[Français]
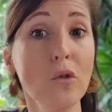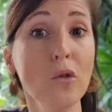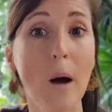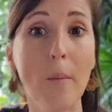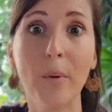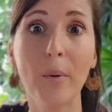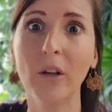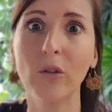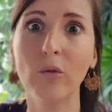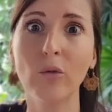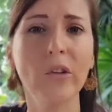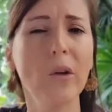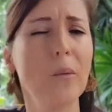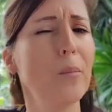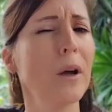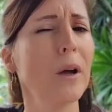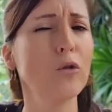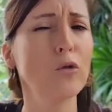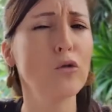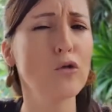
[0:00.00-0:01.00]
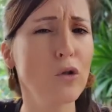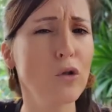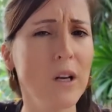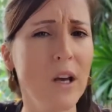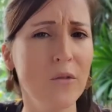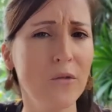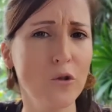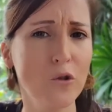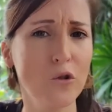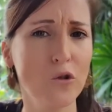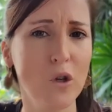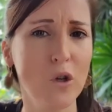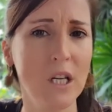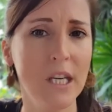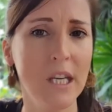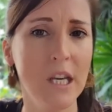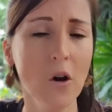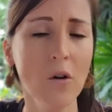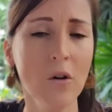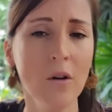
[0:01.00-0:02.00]
après tout c'est pas toujours la faute du
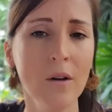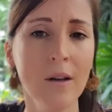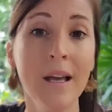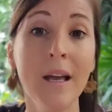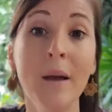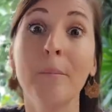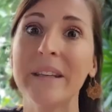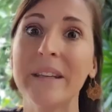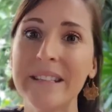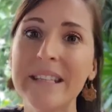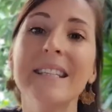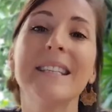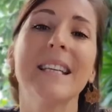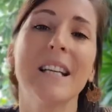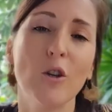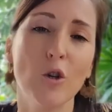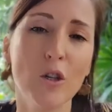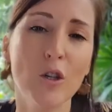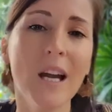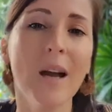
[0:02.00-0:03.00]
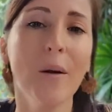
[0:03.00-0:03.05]
client, mais si c'est le cas,